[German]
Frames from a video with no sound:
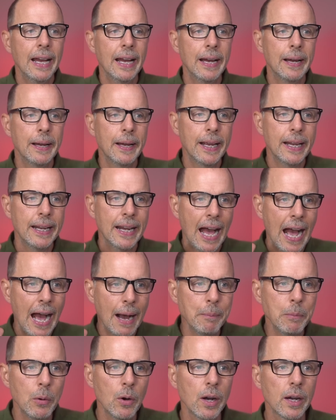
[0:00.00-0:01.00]
äh, in
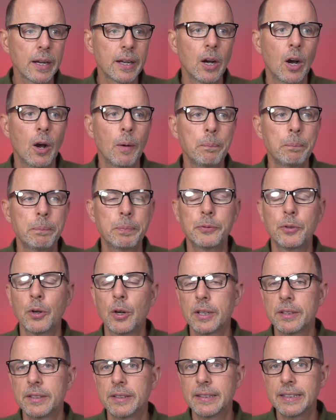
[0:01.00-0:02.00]
Hamburg, ob
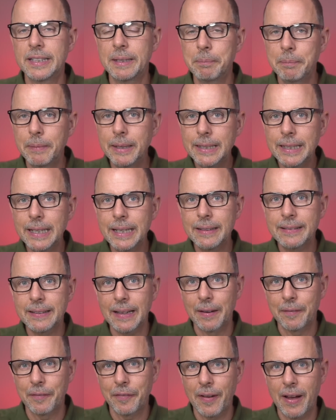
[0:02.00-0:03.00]
dort die
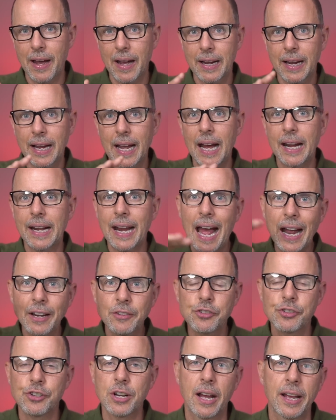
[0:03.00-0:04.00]
Mitgliedsanfragen gerade
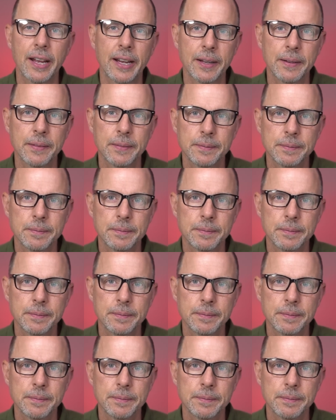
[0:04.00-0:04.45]
ansteigen.